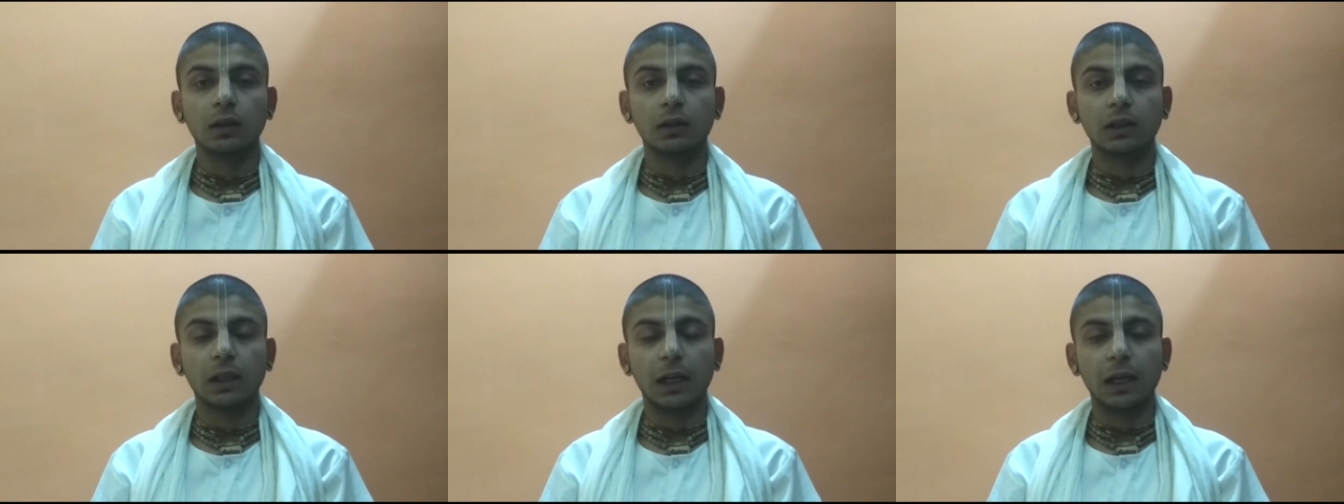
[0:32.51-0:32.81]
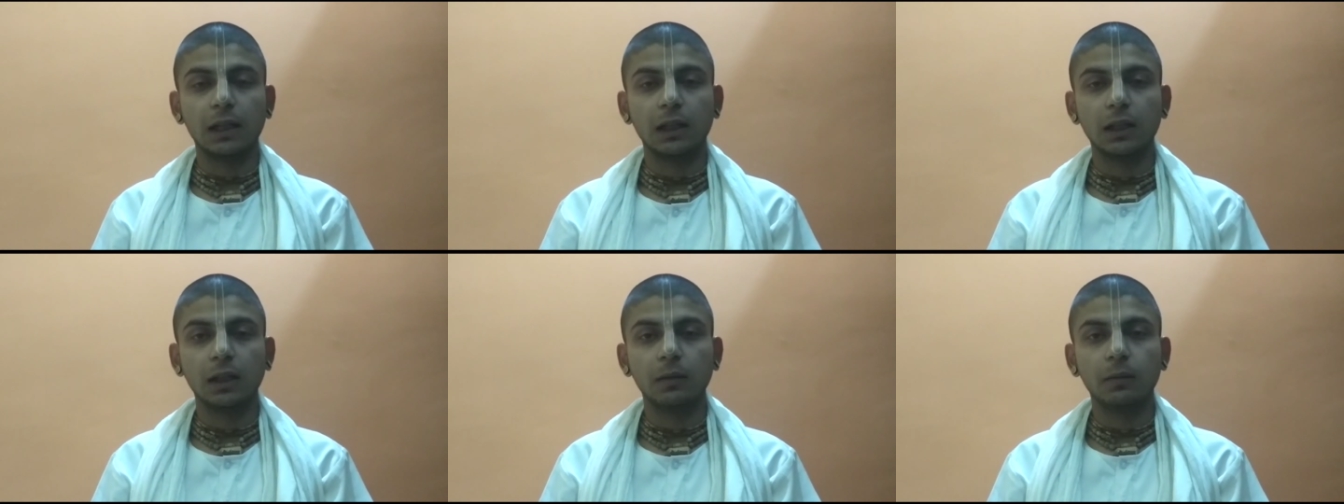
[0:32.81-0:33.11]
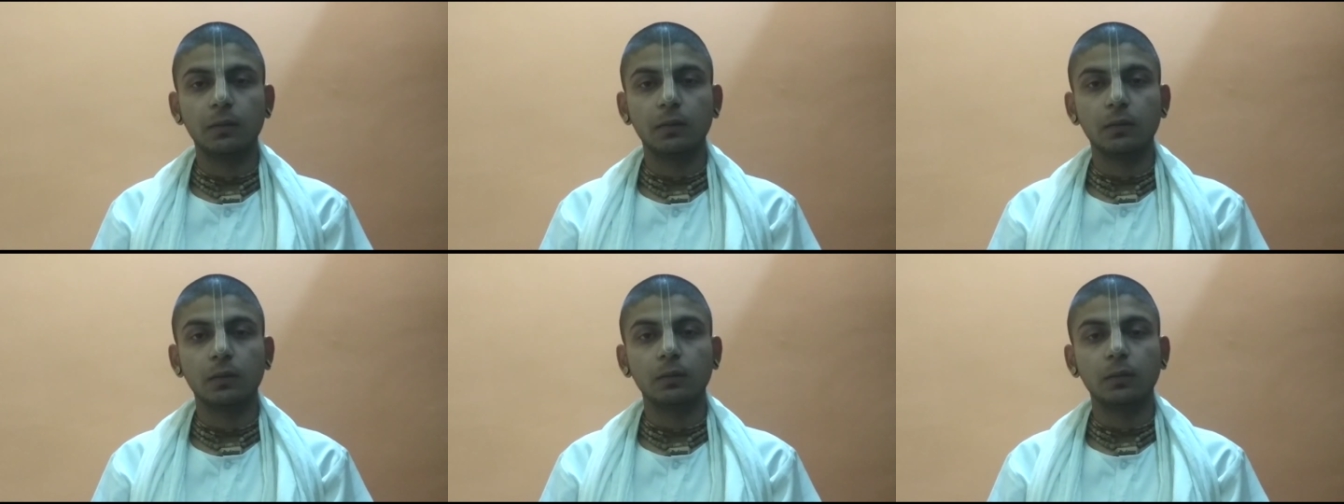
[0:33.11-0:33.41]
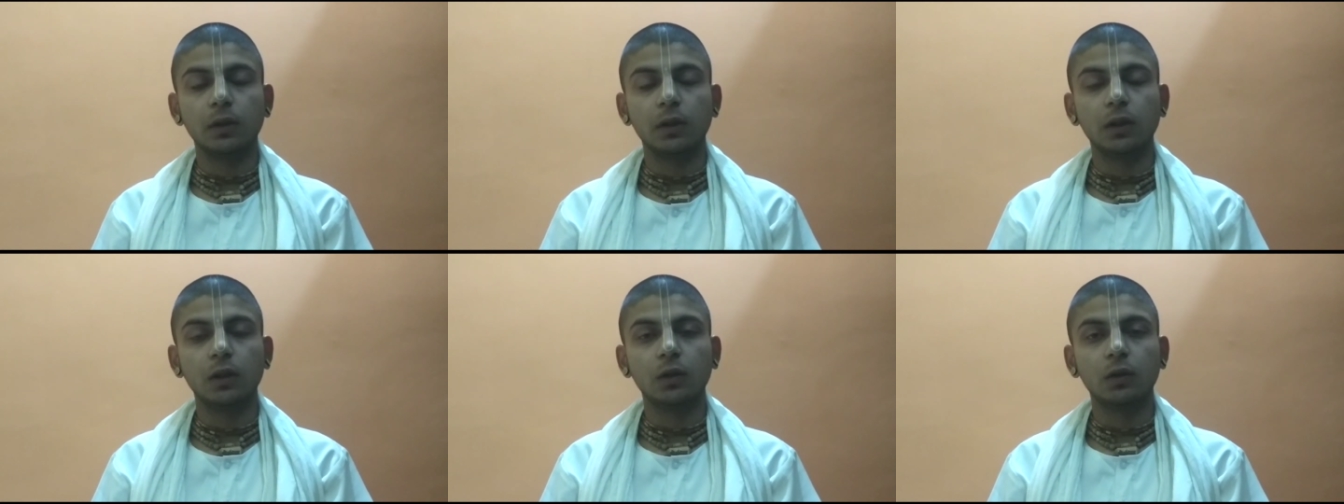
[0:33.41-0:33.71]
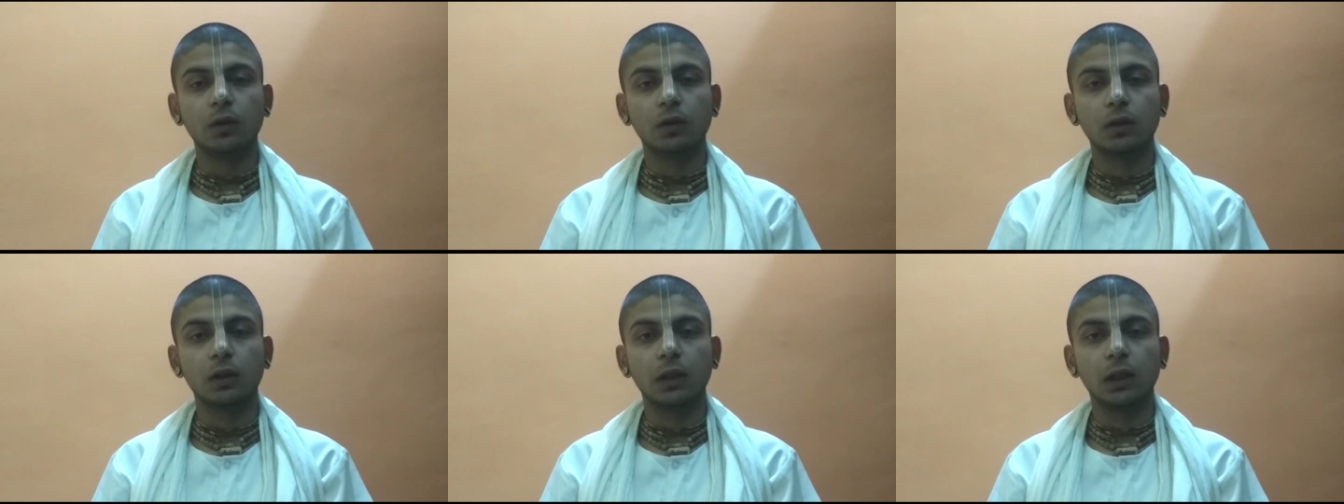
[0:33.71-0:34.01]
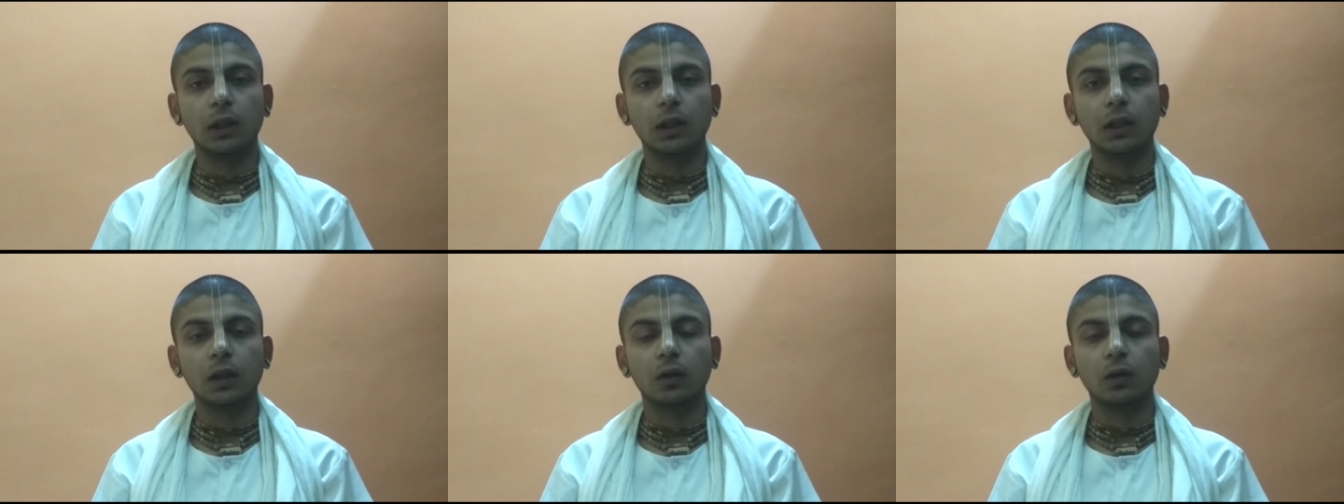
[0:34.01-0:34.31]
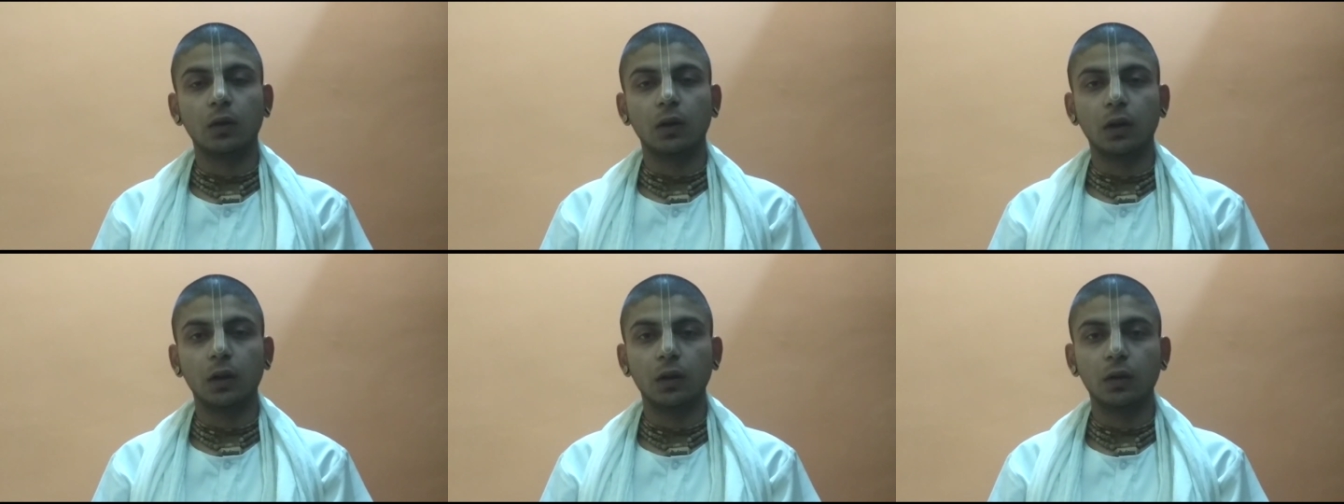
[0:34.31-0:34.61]
साथ ही वीडियोस के लिंक
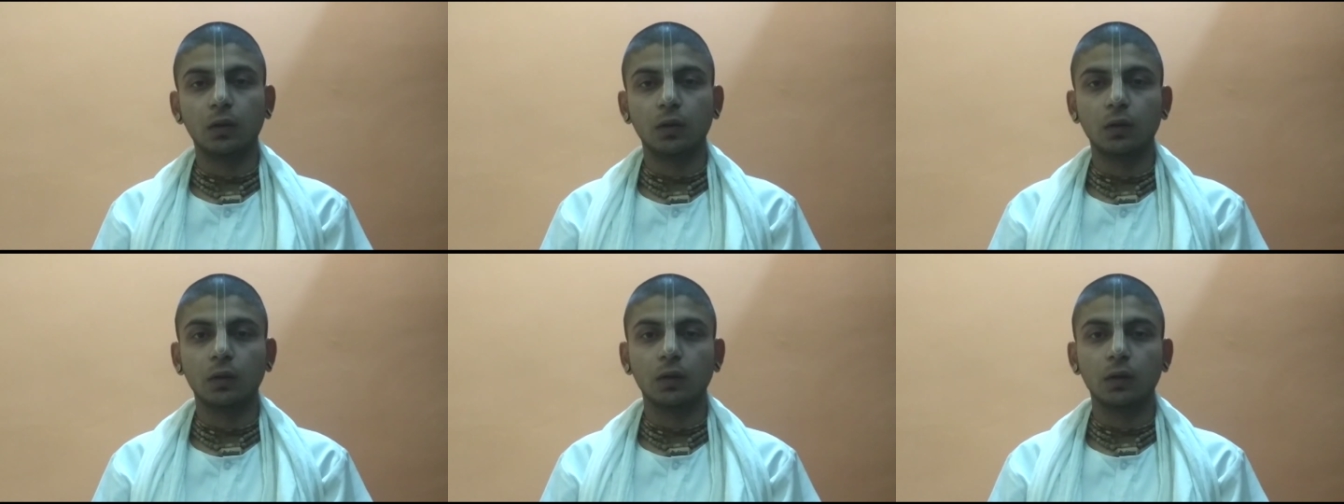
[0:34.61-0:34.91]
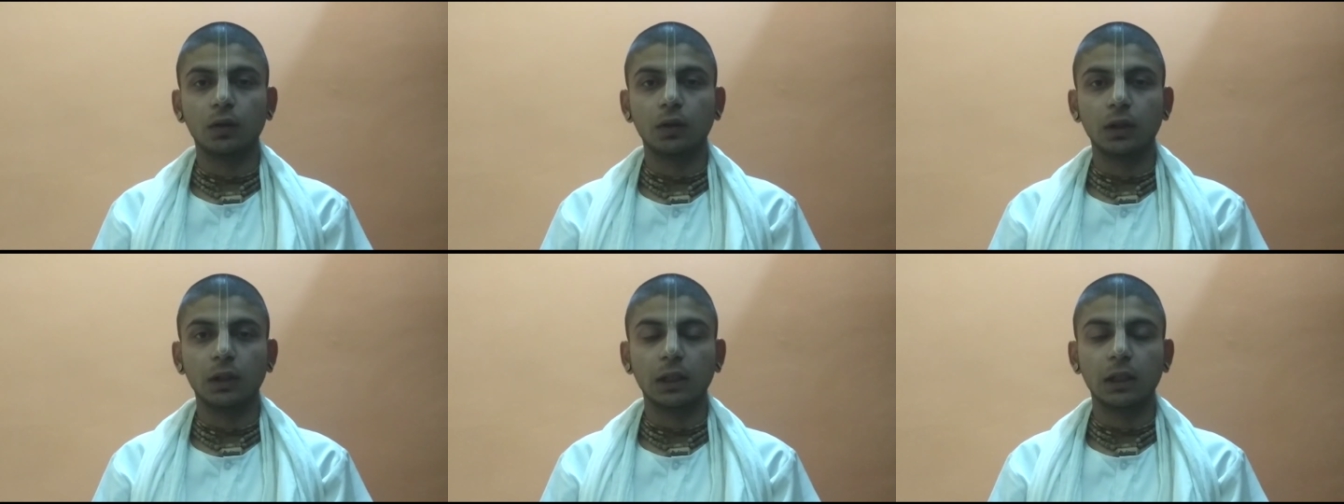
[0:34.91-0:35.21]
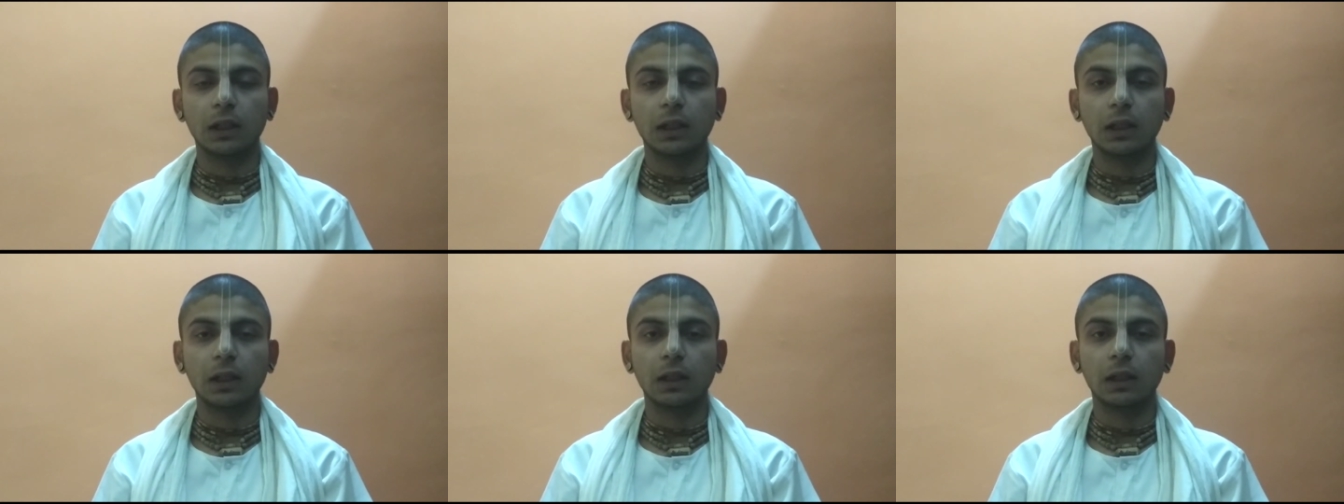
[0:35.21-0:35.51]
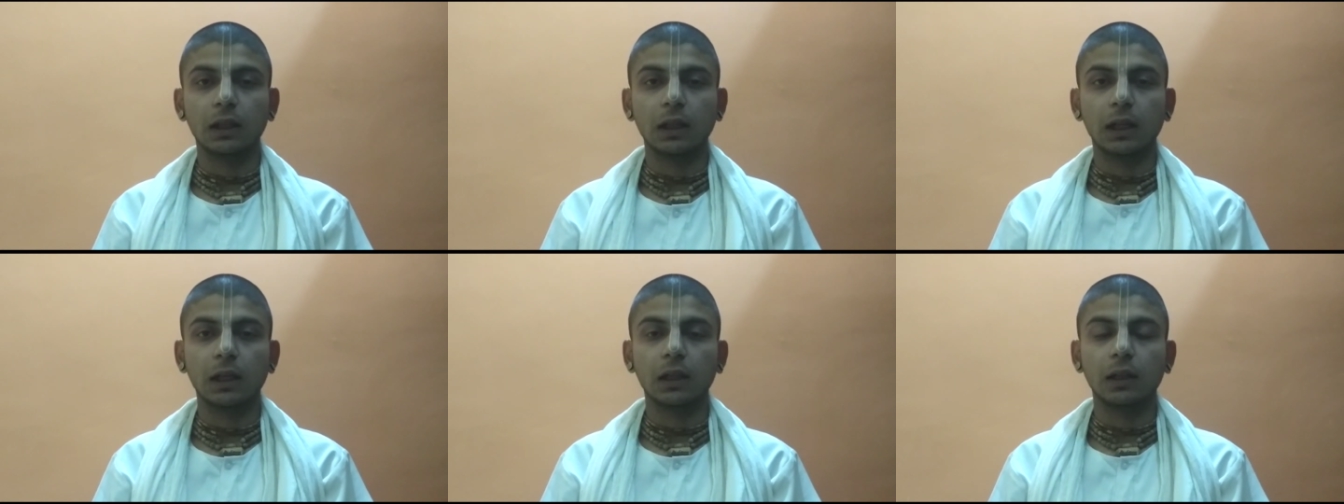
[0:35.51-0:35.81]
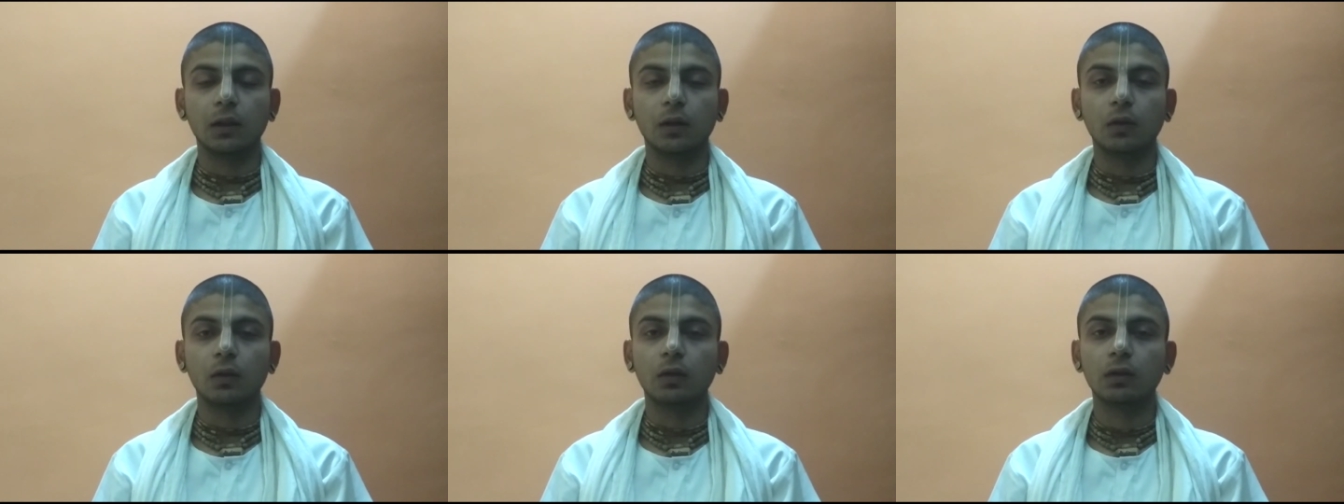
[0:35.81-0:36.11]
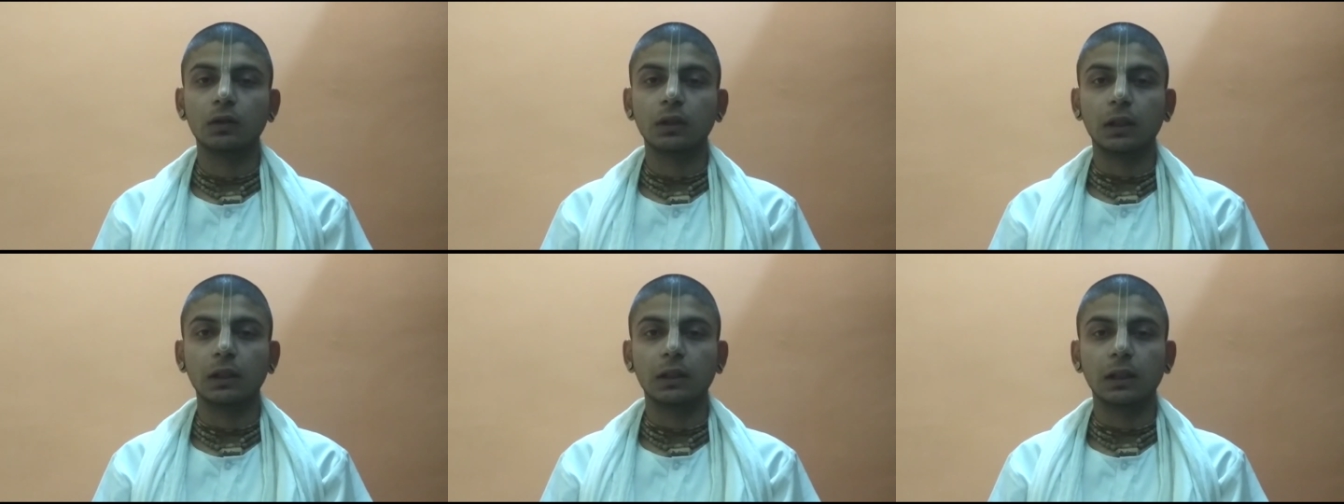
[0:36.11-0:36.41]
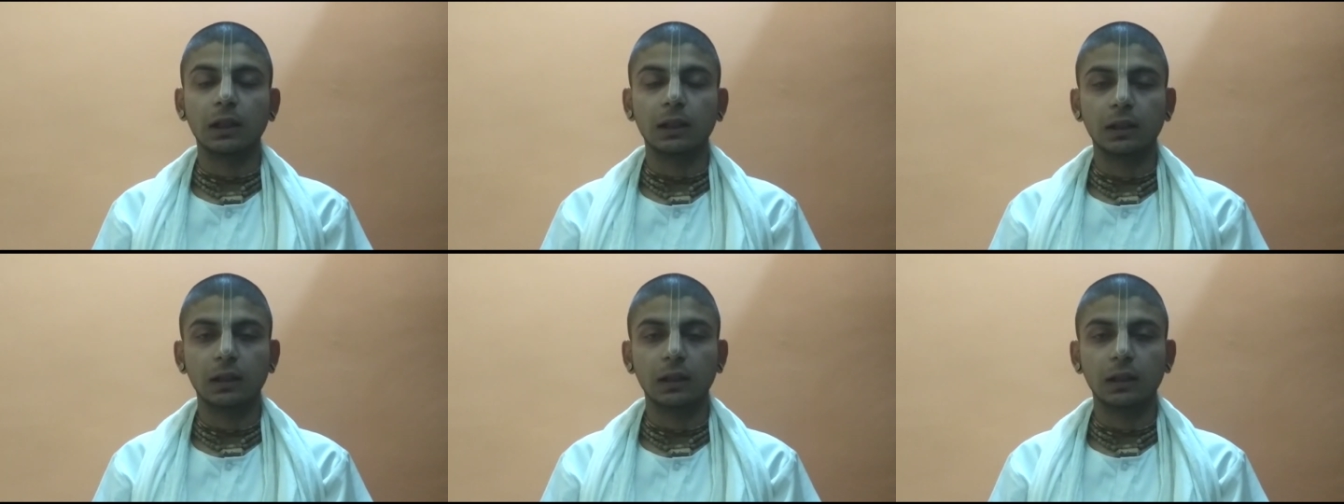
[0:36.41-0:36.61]
और लोगों को शेयर करें ताकि लोग चर्चा